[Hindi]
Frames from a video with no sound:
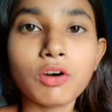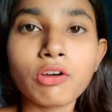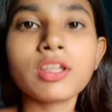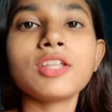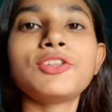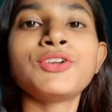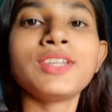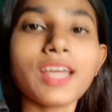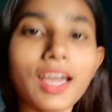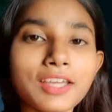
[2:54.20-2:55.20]
और ये
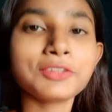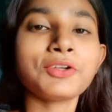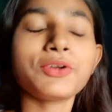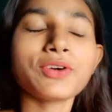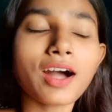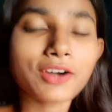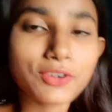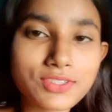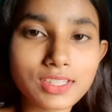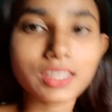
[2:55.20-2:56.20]
दुनिया ही तो लोग
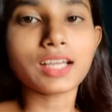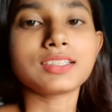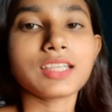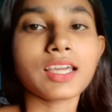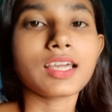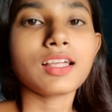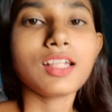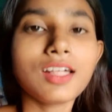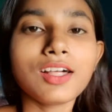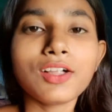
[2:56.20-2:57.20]
आँखों से देखते हैं
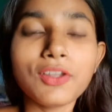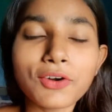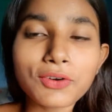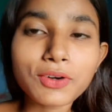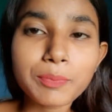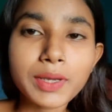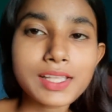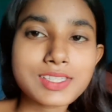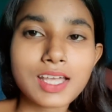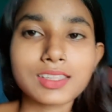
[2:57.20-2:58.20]
लोगों को
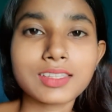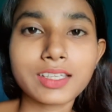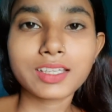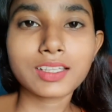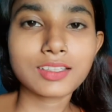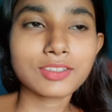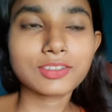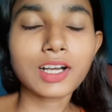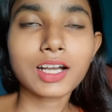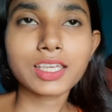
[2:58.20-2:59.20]
पहचानते हैं
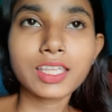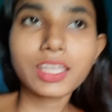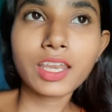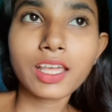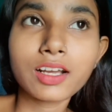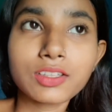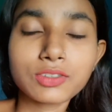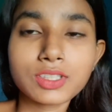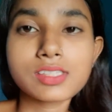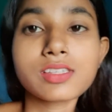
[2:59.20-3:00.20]
तो आँख ही नहीं रहेगा
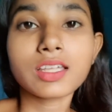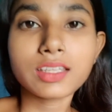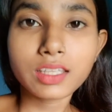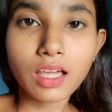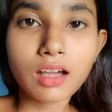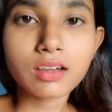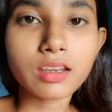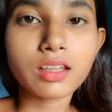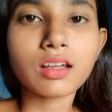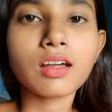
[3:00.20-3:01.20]
तो इंसान क्या
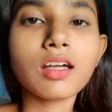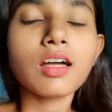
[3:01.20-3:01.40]
करेगा